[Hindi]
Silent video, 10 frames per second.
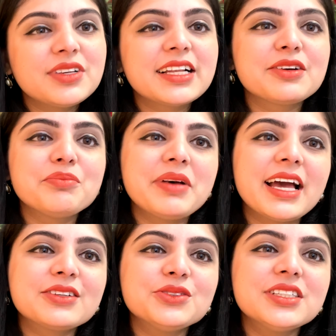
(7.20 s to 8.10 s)
वेलकम
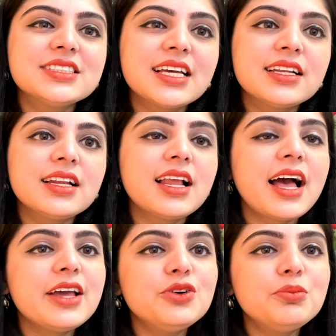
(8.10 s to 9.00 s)
बैक टू द चैनल
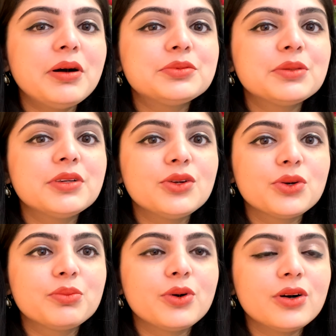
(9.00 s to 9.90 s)
आई होप आप सभी लोग
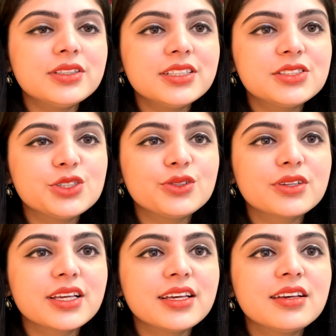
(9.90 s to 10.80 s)
बहुत अच्छे
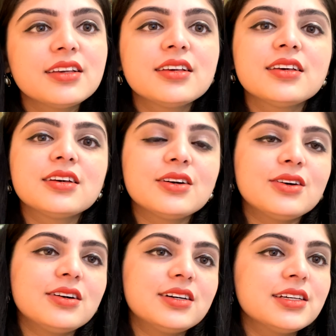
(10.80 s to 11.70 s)
होंगे
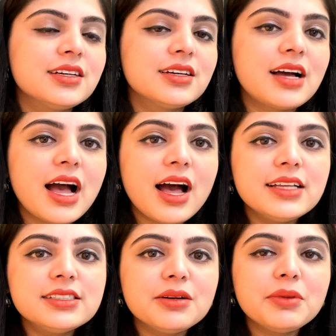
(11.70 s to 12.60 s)
और
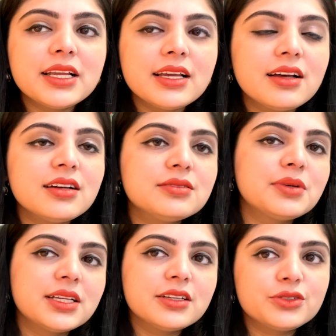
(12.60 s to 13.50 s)
आज हमारे यहाँ
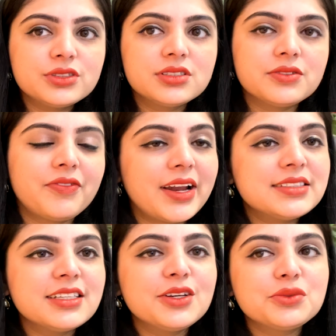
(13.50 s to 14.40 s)
हमारे कुछ
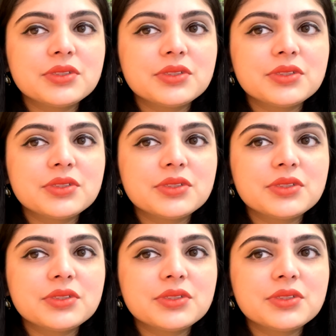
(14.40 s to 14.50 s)
फ्रेंड्स आए हुए